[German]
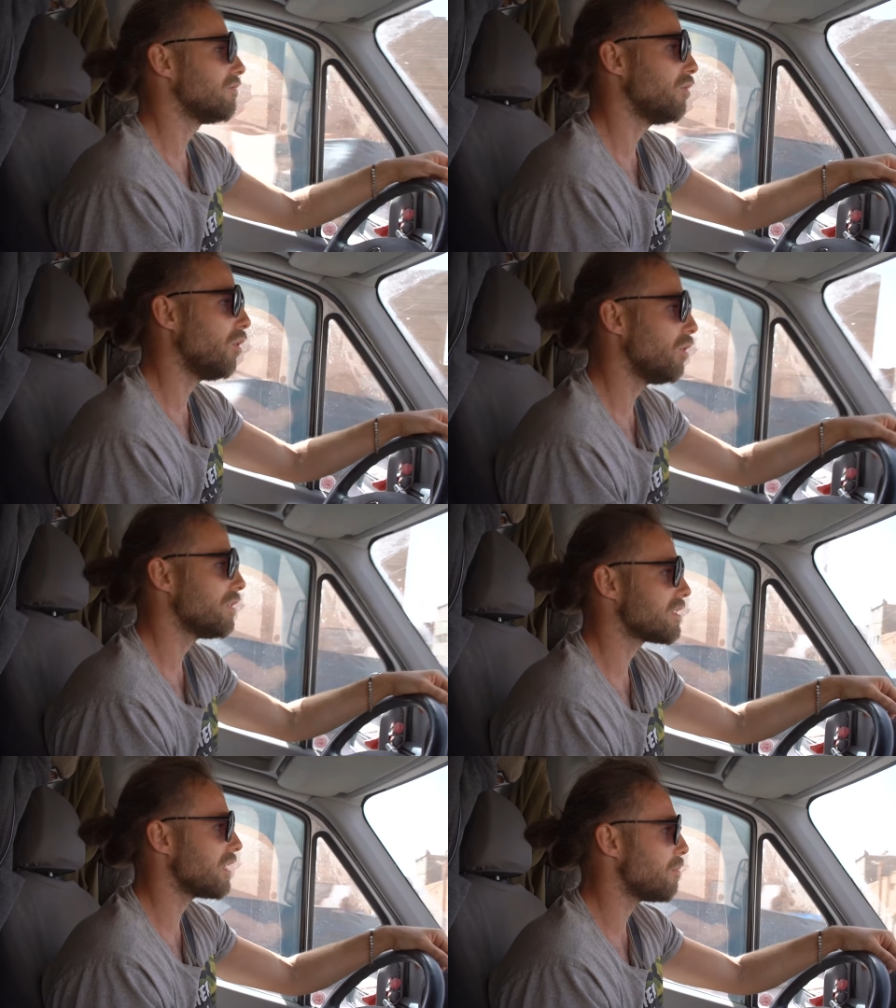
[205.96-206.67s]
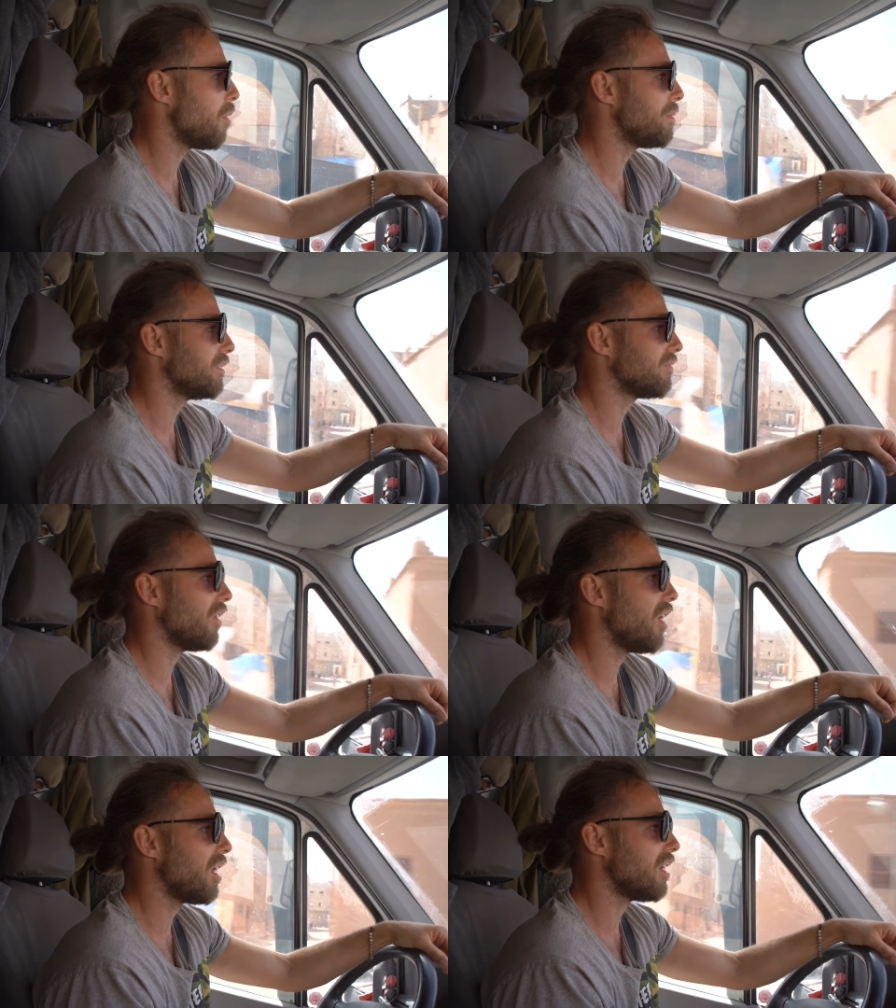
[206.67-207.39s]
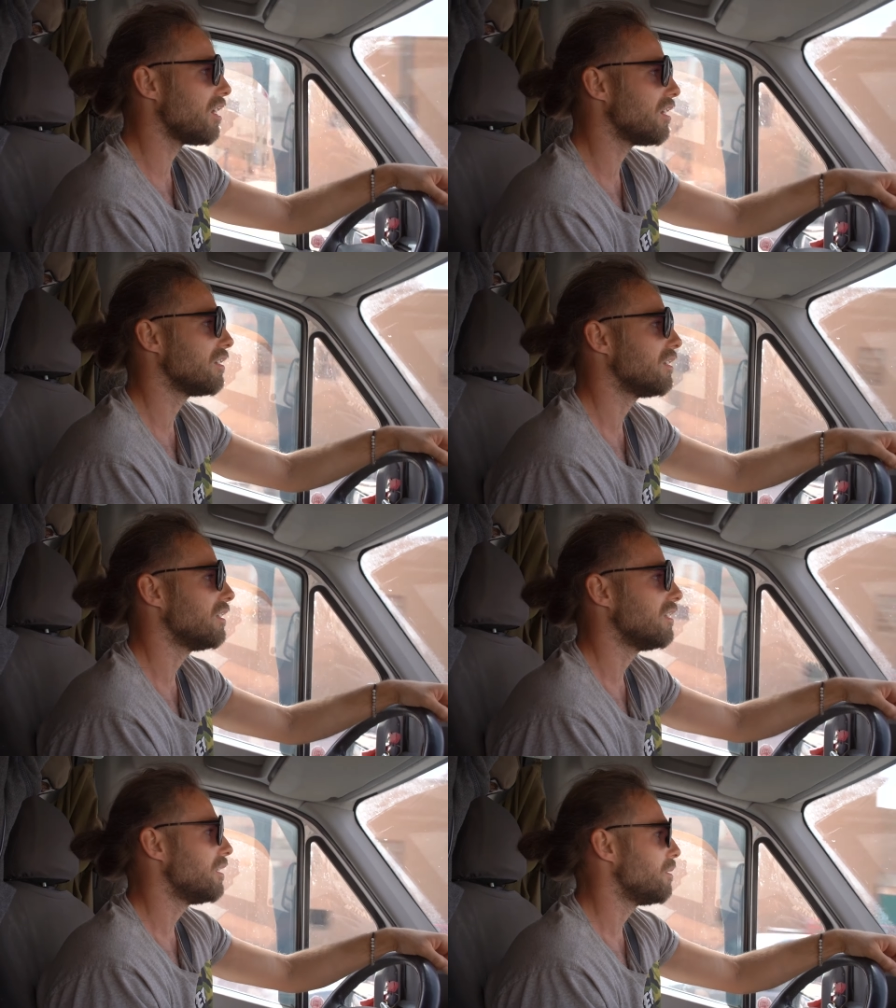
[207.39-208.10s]
vor uns der Mopedfahrer,
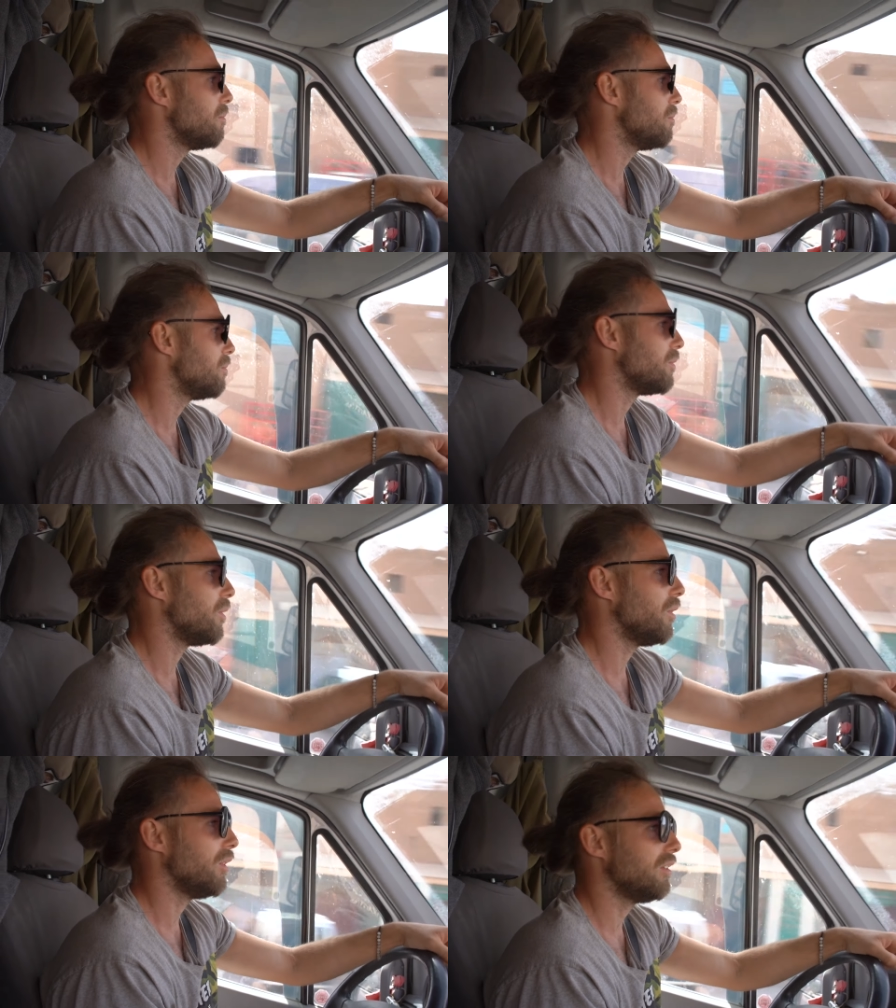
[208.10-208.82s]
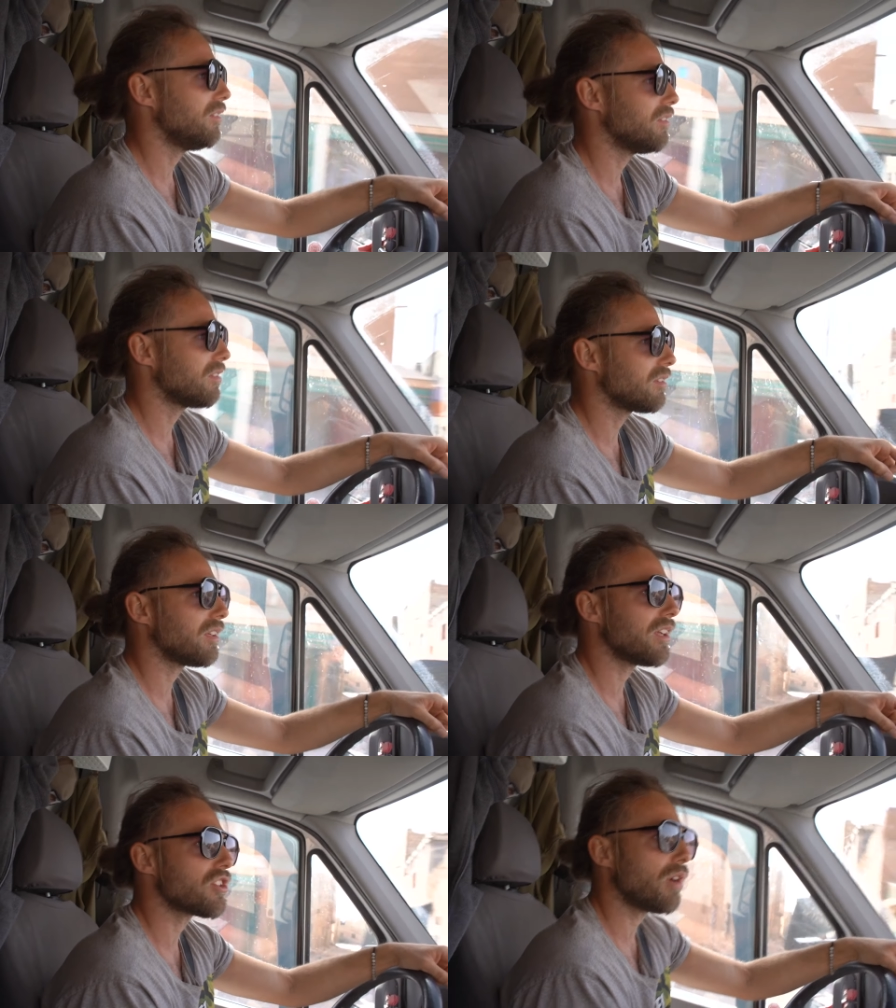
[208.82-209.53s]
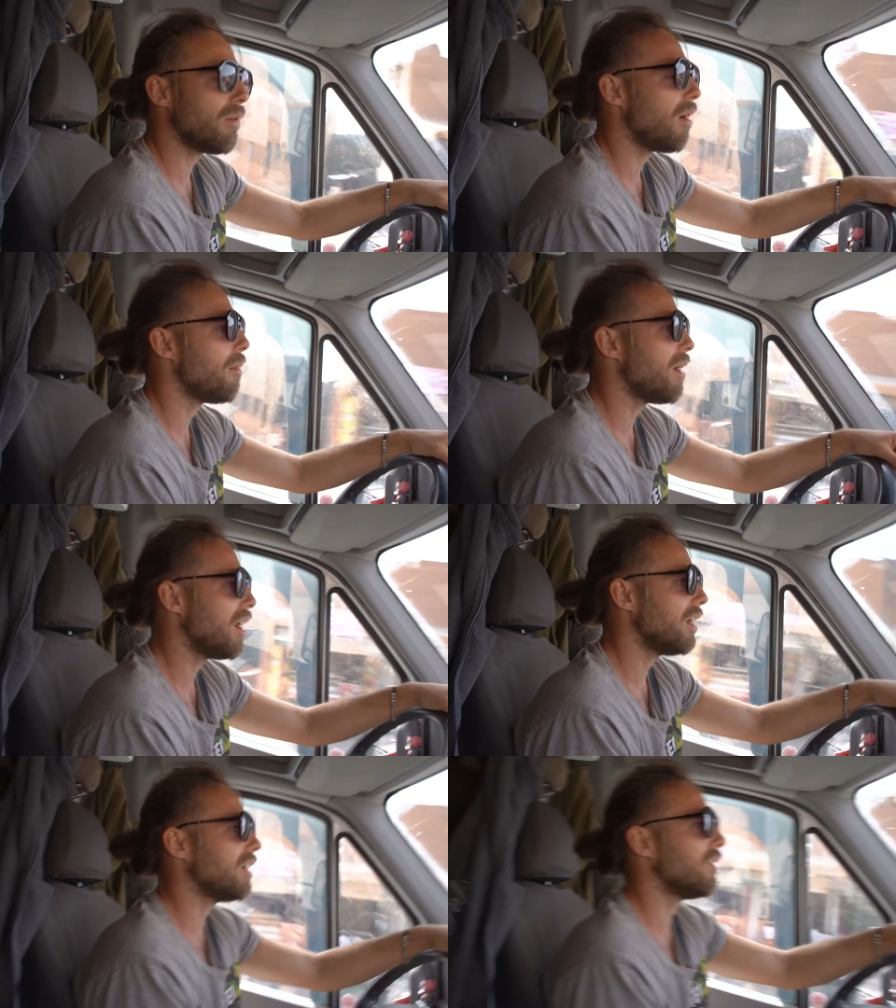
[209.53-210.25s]
und dann schauen wir
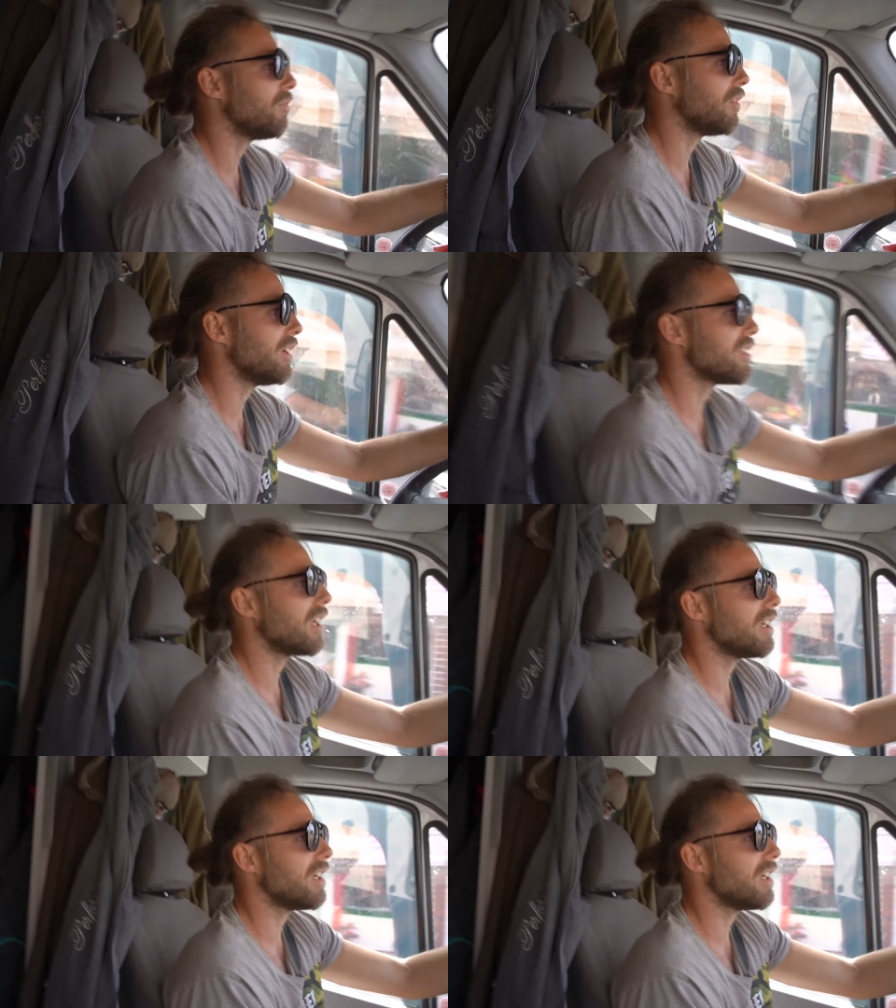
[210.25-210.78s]
mal, ob wir jetzt